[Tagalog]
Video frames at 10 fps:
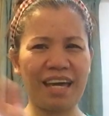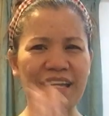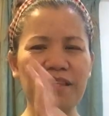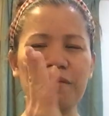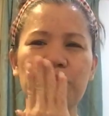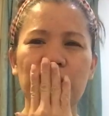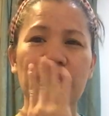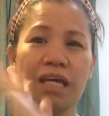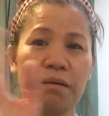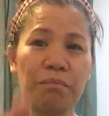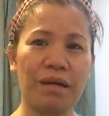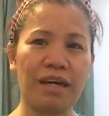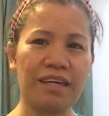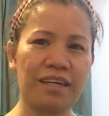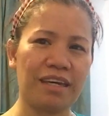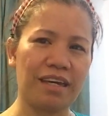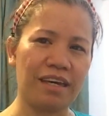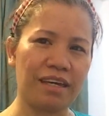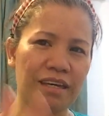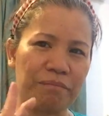at ah, my
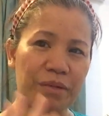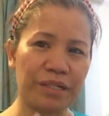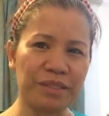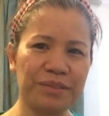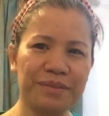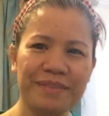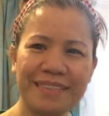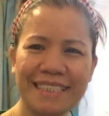part 2.